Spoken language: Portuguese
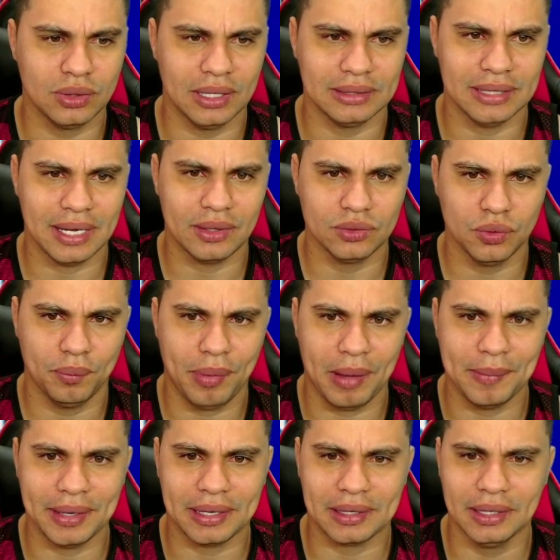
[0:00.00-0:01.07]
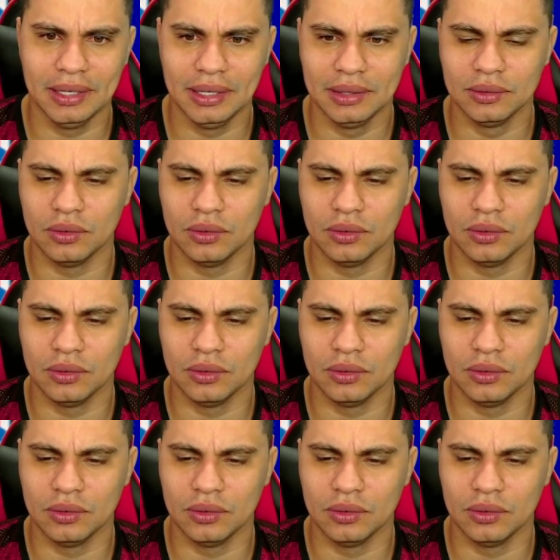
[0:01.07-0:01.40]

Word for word: O lendário do Pamecano,